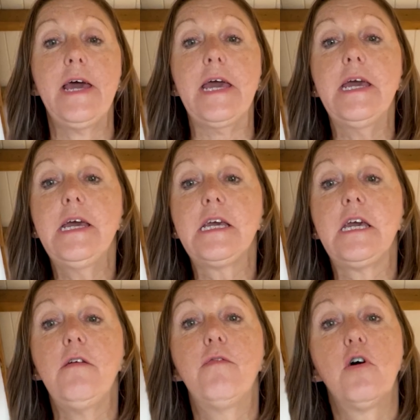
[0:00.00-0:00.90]
et
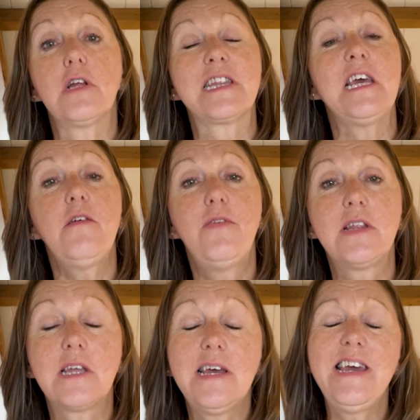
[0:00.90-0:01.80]
qui va
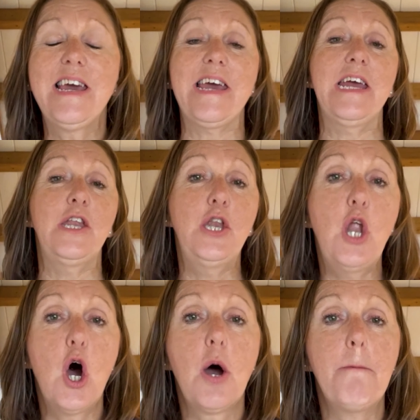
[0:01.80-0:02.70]
t'éviter
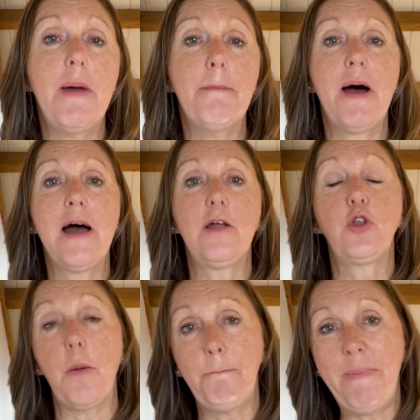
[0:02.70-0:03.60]
énormément
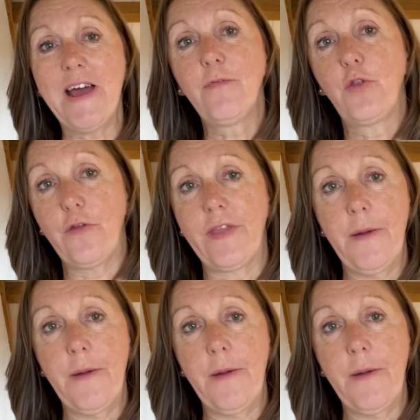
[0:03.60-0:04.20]
de pertes de temps.